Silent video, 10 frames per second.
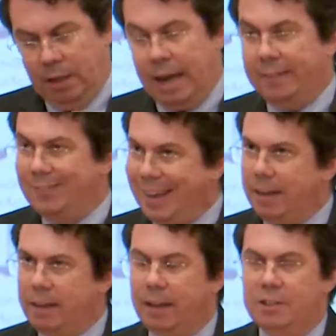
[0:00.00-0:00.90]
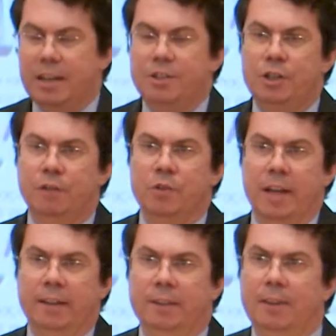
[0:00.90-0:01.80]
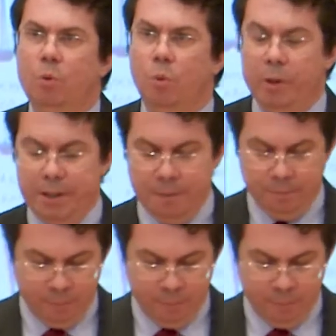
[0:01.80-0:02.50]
a técnica legislativa usada é tão ruim,